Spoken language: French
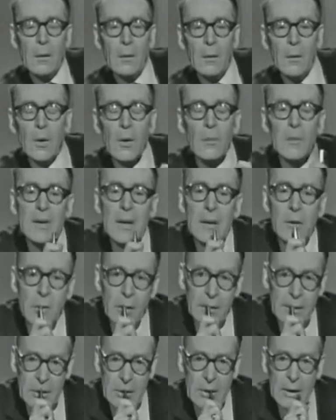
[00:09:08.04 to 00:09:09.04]
Le comité de
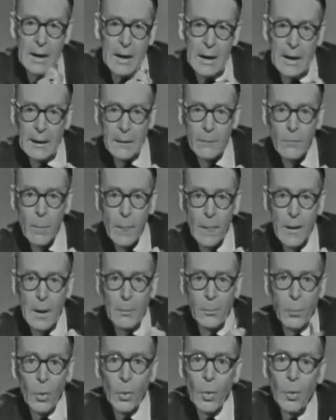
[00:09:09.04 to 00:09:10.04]
sûreté générale est
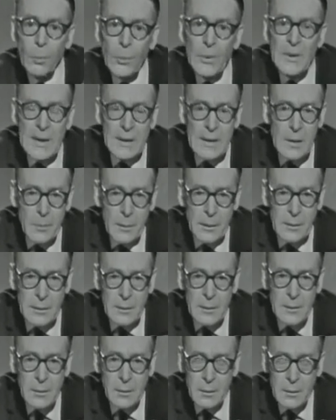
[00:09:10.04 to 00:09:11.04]
beaucoup plus
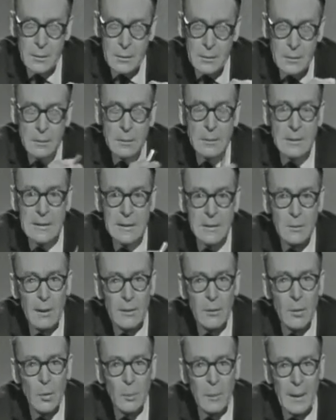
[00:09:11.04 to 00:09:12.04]
indépendant que
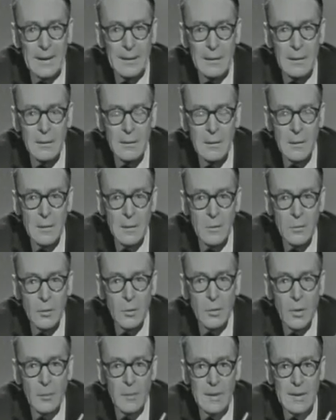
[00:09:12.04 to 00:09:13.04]
l'histoire ne le prétend du
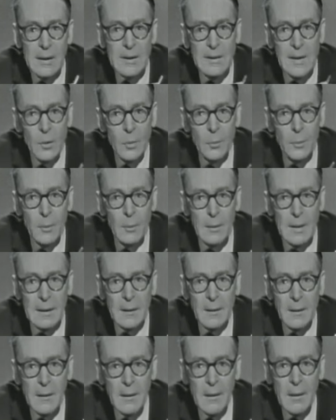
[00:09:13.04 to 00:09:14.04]
comité de salut public.
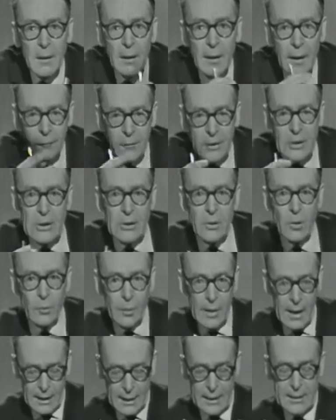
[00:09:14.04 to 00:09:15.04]
Réfléchissons bien
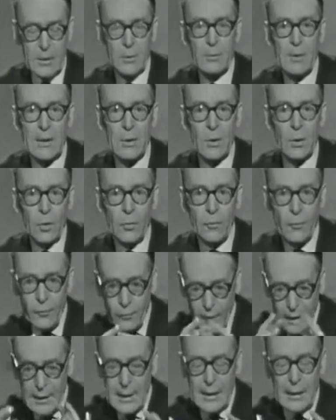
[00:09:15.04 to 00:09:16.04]
à la situation que vous
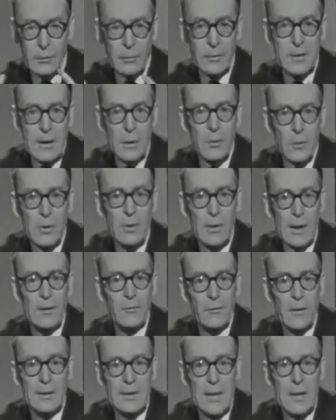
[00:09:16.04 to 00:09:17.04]
voyez la constitution de la
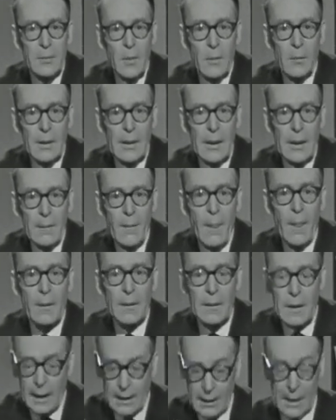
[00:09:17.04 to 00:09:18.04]
France à ce moment-là. Il
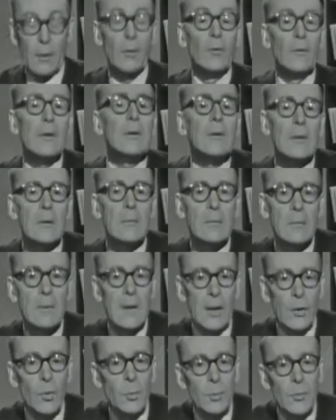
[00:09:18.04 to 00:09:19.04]
y a la Convention
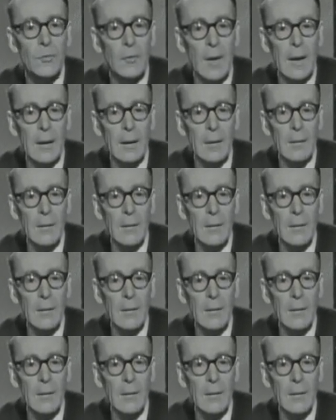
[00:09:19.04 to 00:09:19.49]
qui a tout pouvoir.